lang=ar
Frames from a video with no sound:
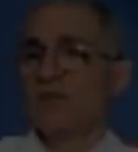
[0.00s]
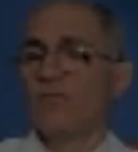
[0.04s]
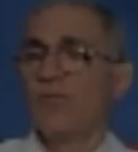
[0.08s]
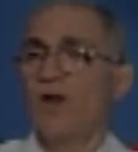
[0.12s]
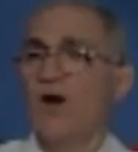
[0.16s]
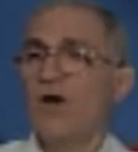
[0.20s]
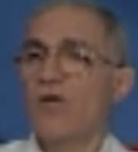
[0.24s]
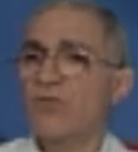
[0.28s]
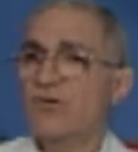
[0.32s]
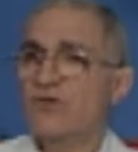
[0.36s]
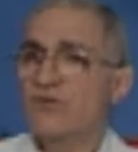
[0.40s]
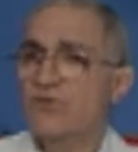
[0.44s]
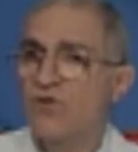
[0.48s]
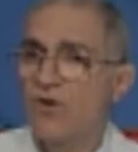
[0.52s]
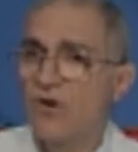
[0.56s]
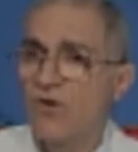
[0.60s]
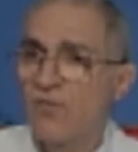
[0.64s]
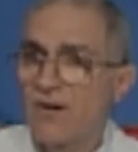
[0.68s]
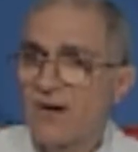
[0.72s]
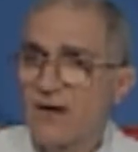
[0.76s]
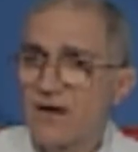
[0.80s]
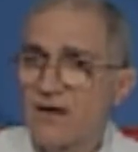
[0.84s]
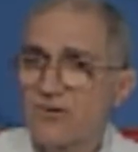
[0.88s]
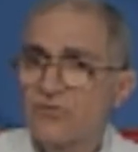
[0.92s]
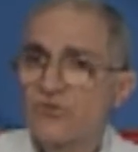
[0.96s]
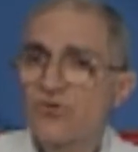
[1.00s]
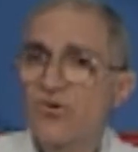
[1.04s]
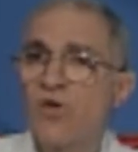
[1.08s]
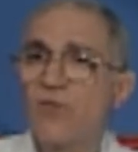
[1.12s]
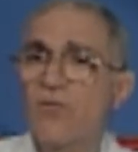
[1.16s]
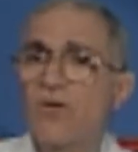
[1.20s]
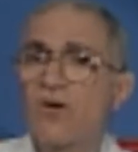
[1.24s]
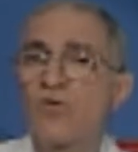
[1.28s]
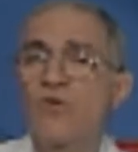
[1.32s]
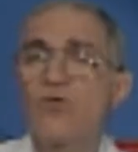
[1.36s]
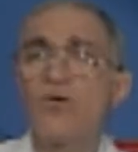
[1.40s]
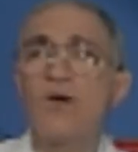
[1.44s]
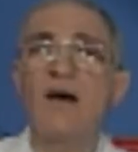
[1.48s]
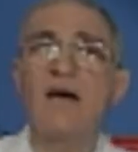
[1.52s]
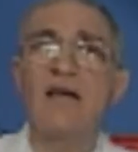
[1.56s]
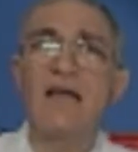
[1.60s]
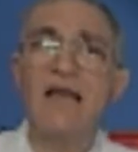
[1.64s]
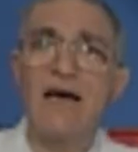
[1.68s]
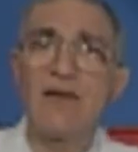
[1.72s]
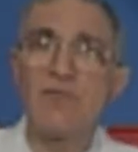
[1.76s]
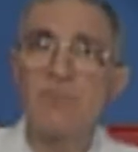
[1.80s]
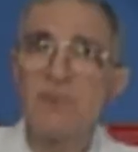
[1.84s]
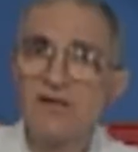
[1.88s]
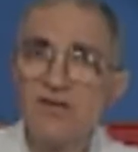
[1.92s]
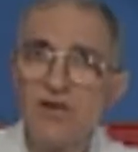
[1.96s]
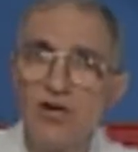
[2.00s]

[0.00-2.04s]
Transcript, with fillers: ما هو الشومر؟ الشومر هو الحبة